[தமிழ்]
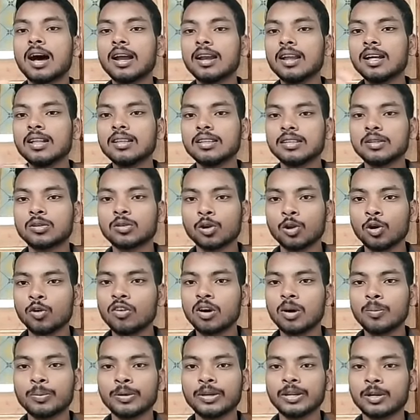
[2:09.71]
ஆனால் அது
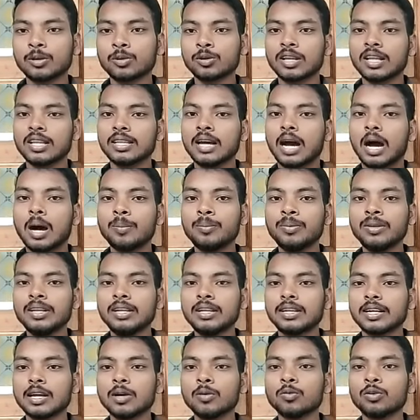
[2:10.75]
லோவாக போயிடக்கூடாது
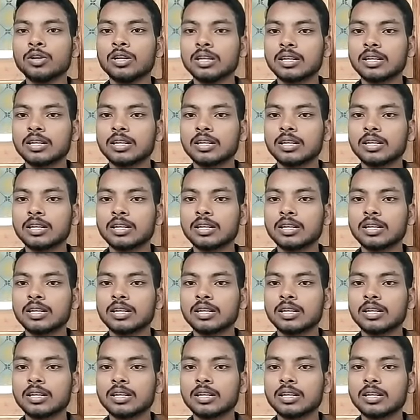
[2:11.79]
அப்படின்ற